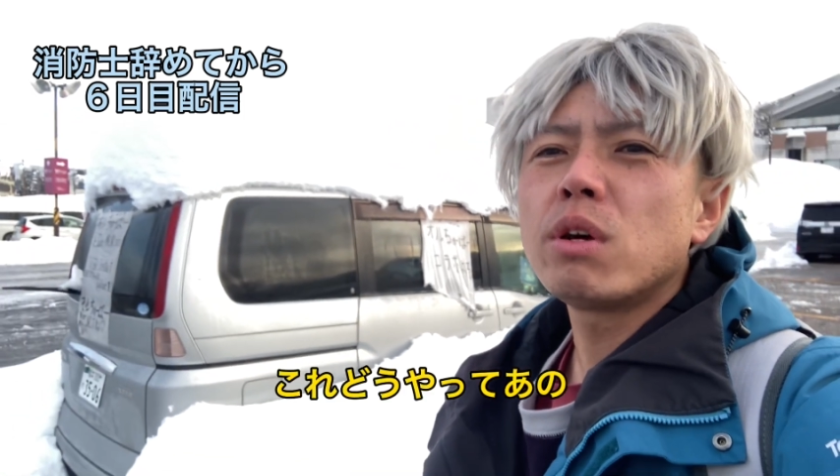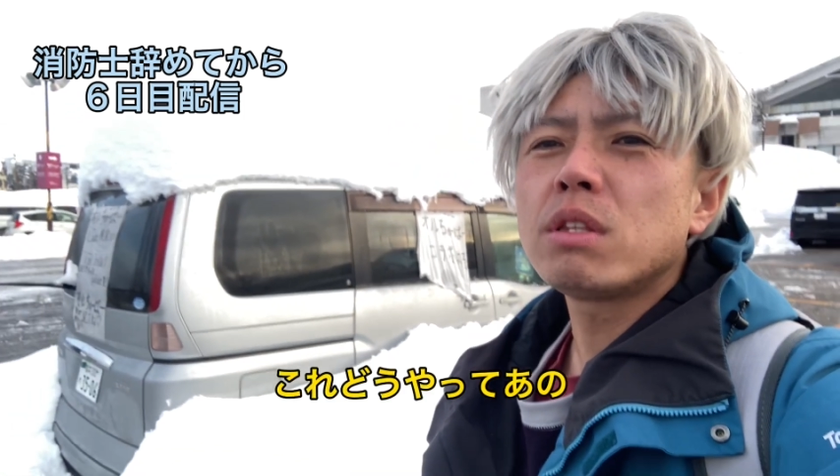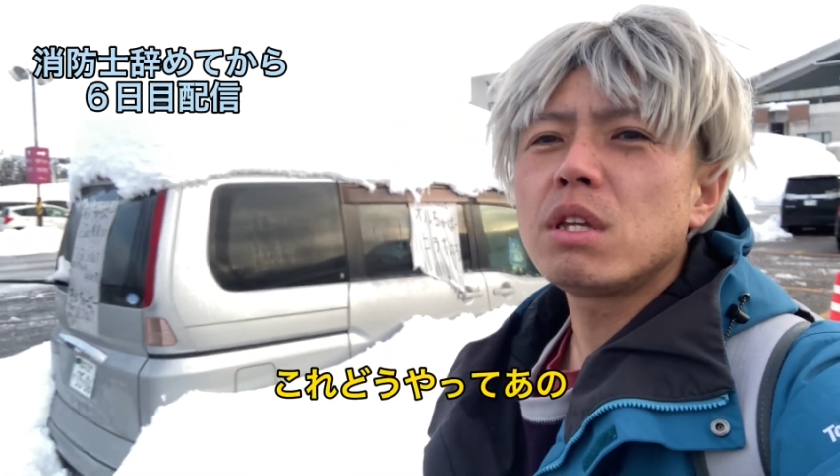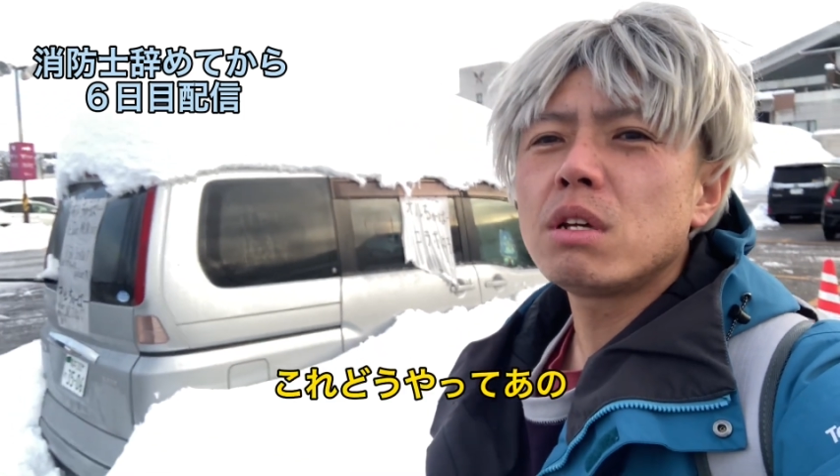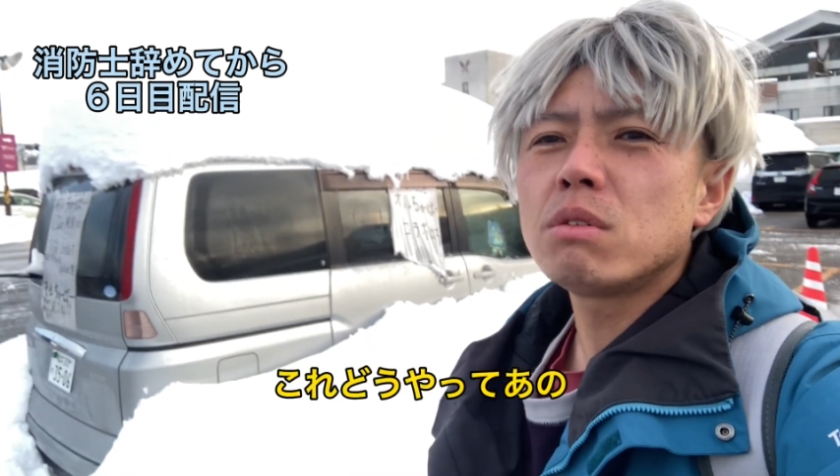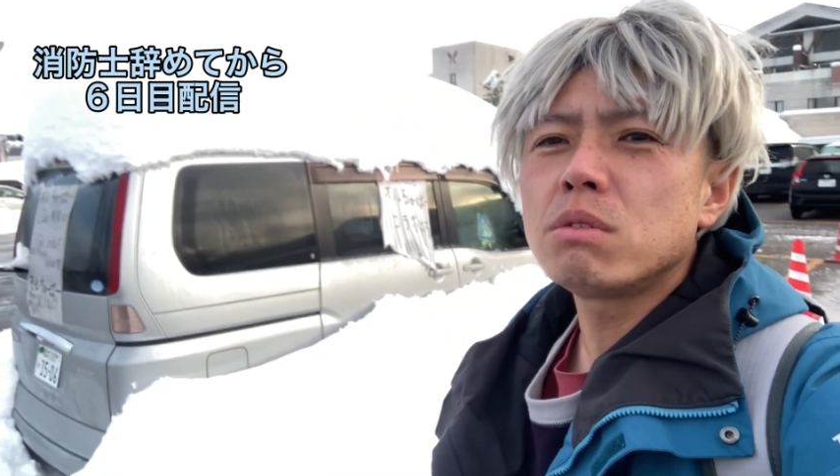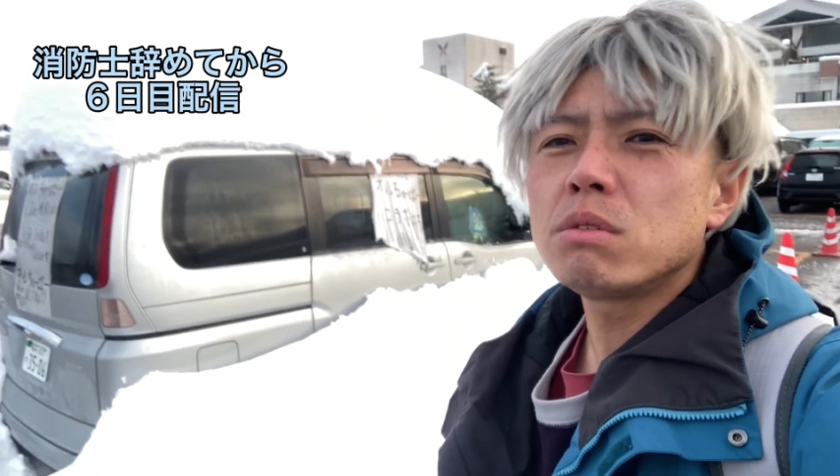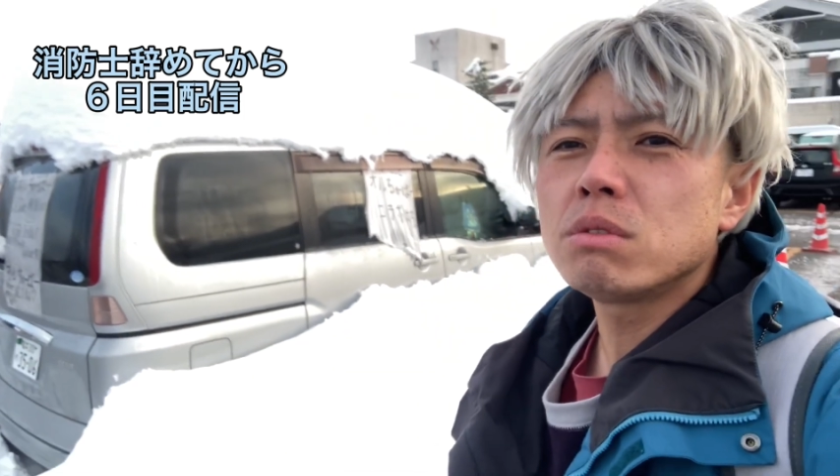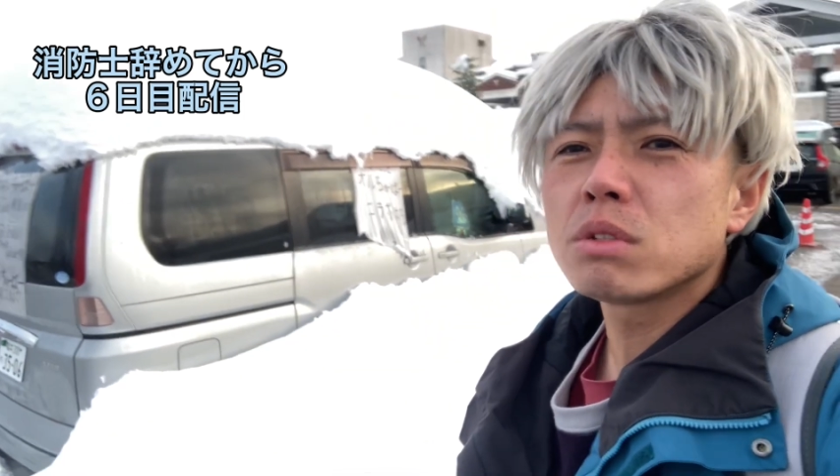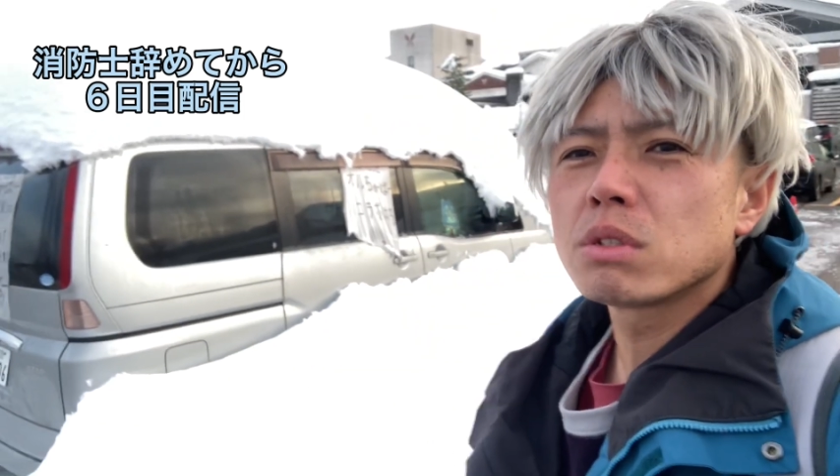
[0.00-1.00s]
やってあ
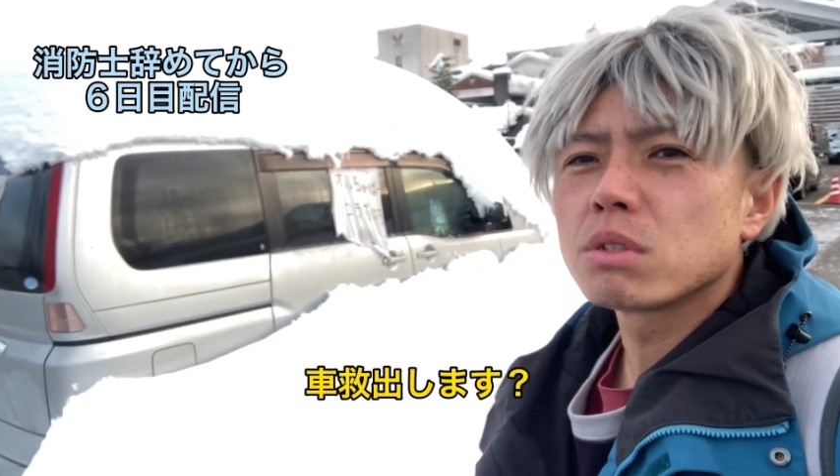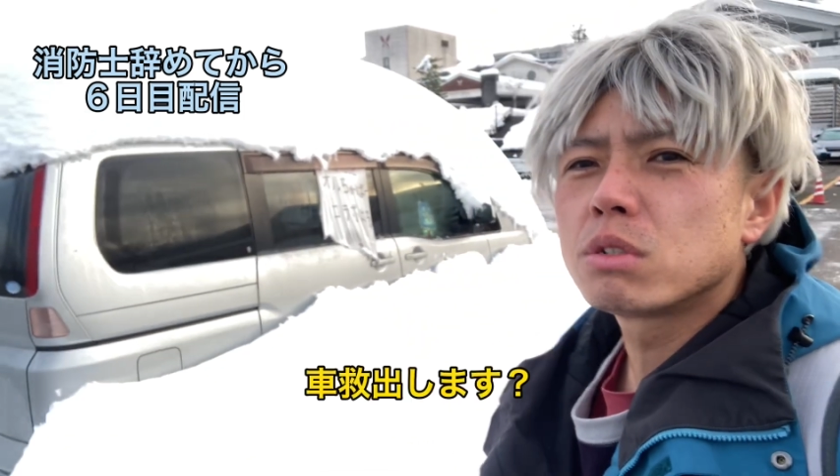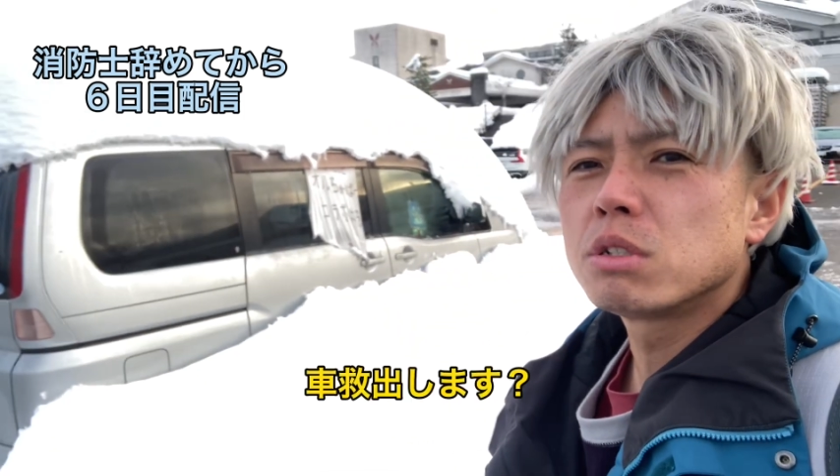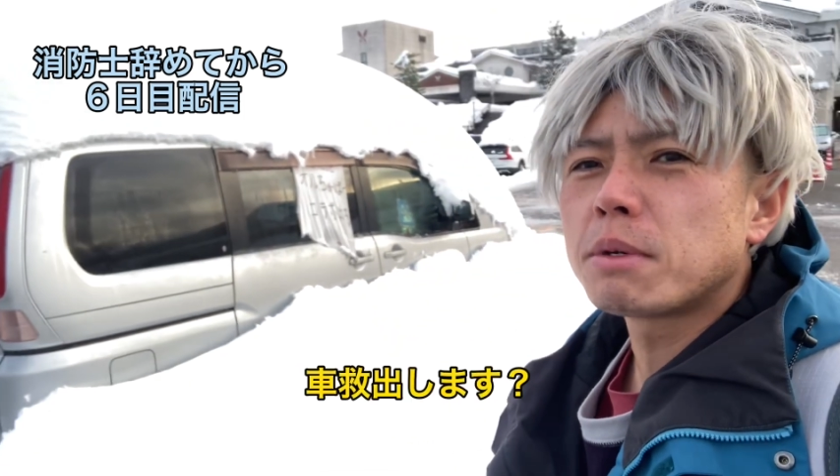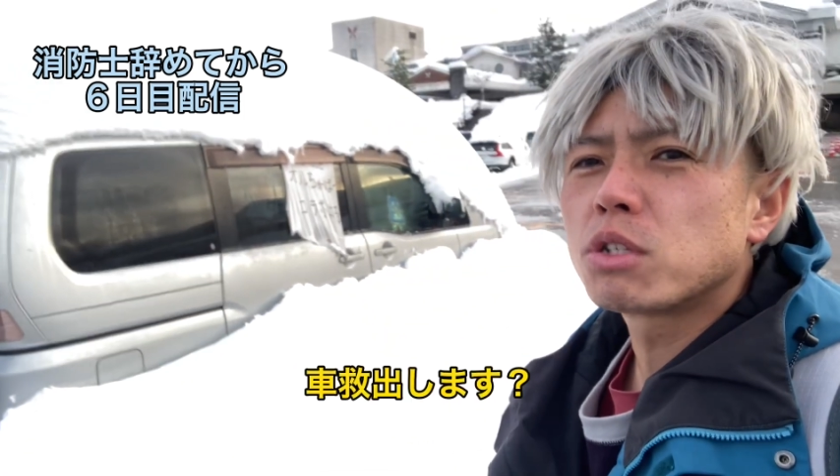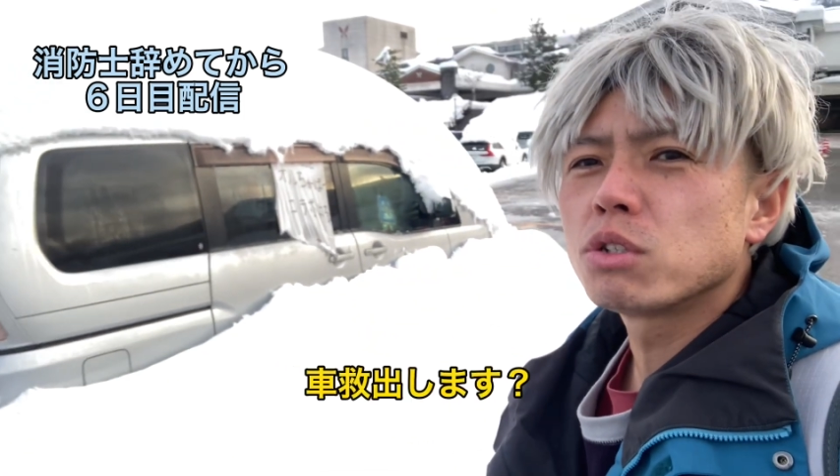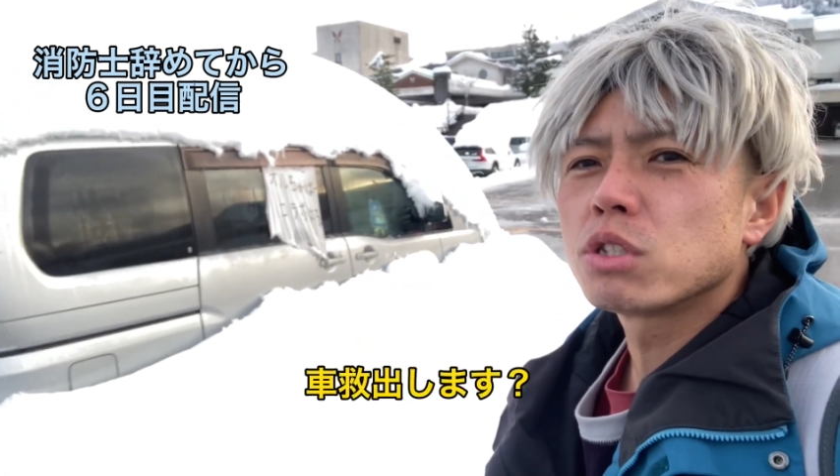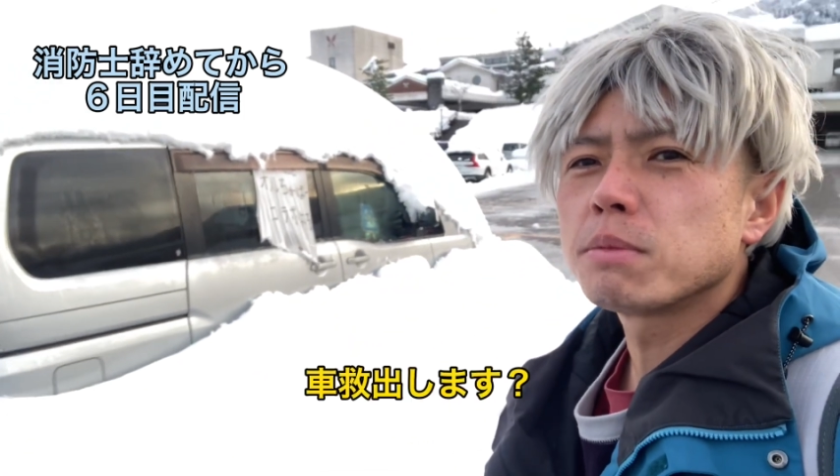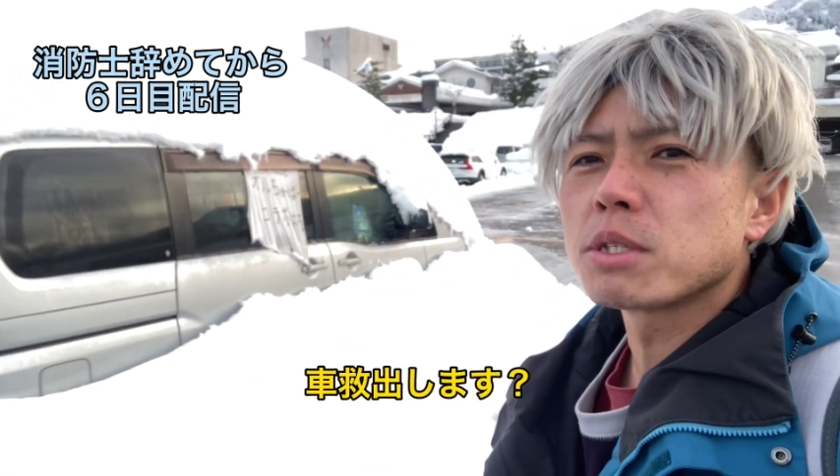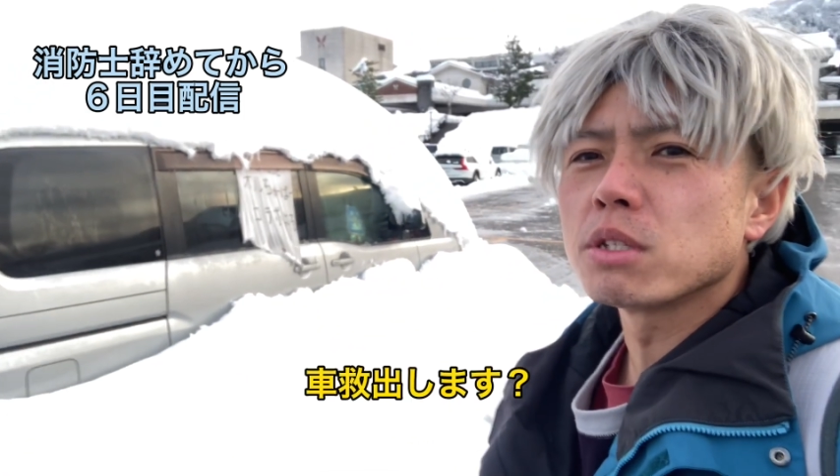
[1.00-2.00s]
のー、車救出
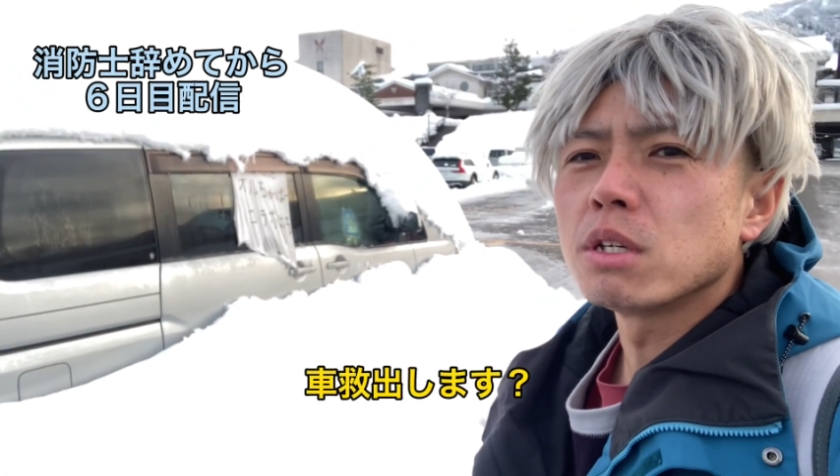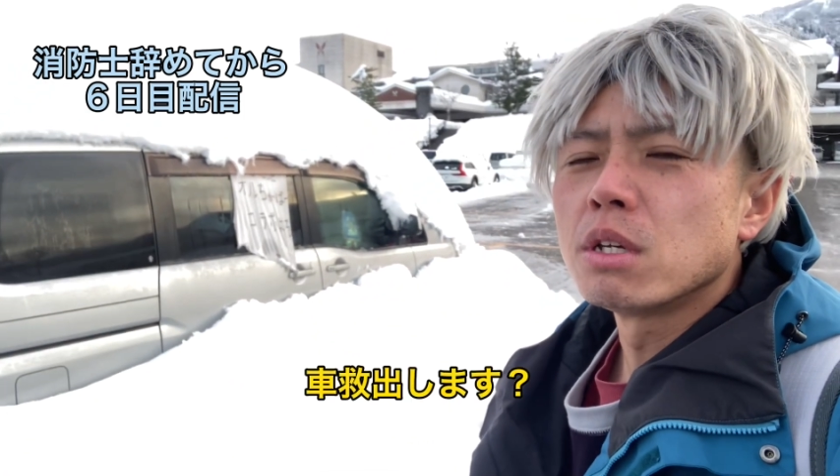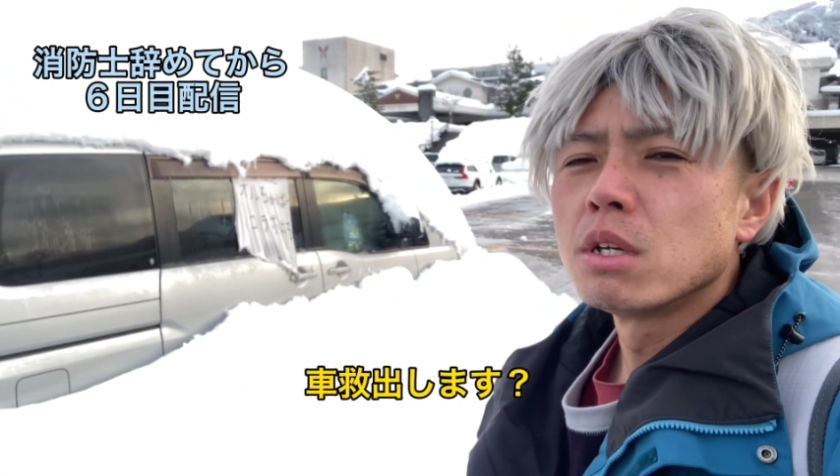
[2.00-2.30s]
します